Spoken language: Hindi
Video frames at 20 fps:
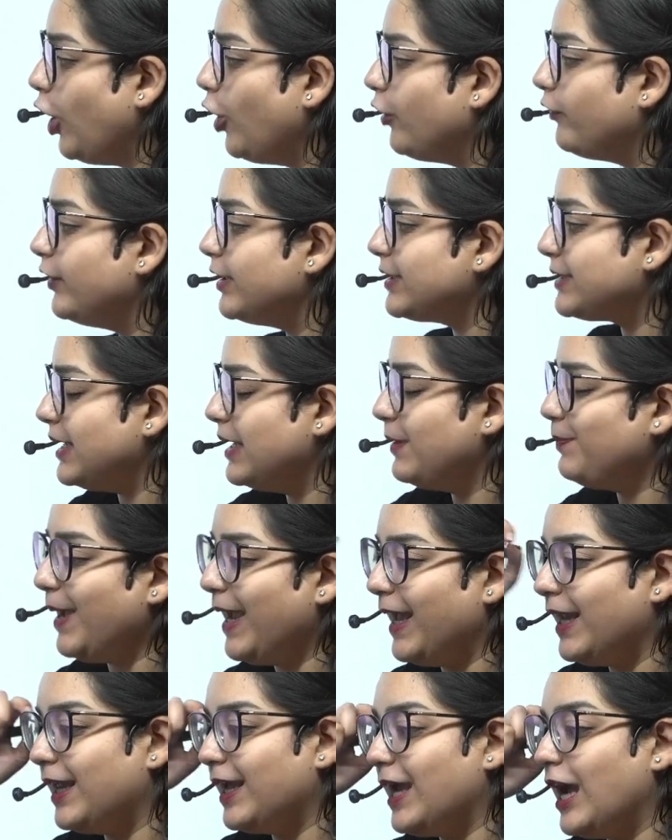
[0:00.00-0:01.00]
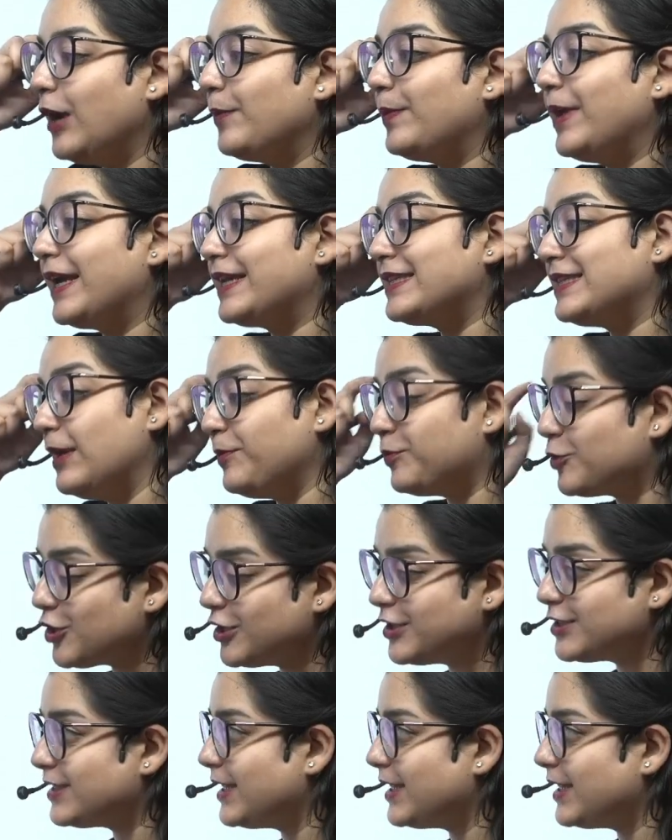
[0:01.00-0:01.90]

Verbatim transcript: ऑब्वियसली पहले यहाँ पे एक्सेप्शन